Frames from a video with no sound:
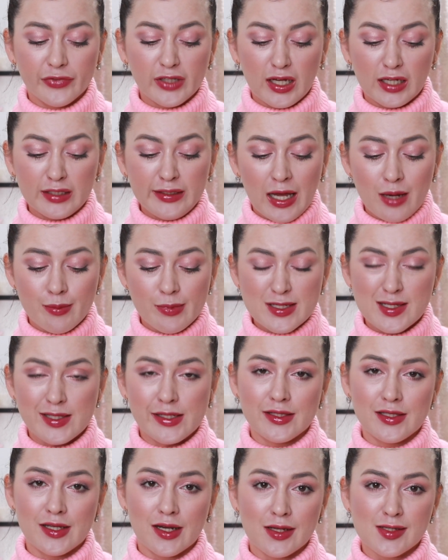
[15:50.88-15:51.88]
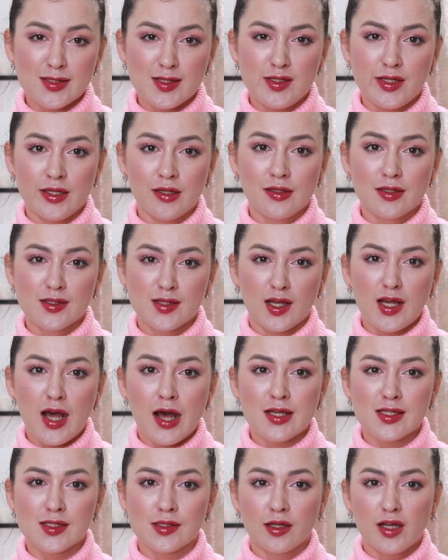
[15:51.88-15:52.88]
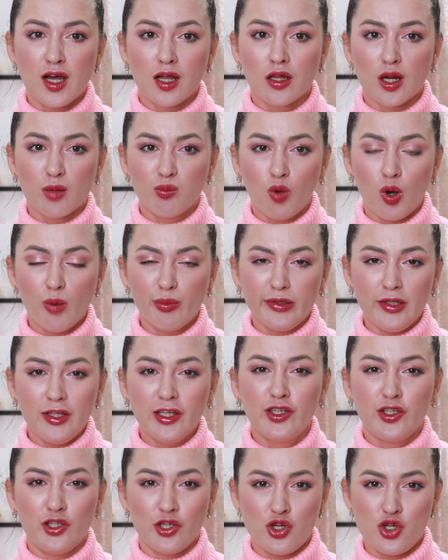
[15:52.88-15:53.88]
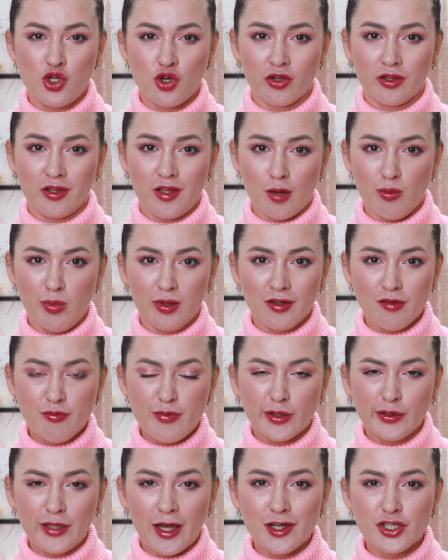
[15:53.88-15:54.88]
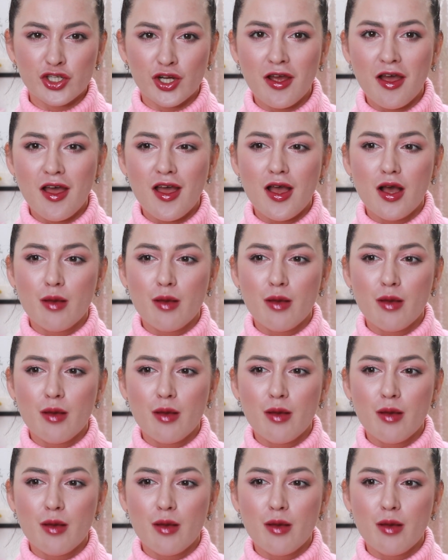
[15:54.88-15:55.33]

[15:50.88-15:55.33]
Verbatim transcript: когда последний раз я делала заказ на Colourpop, их еще не было в продаже,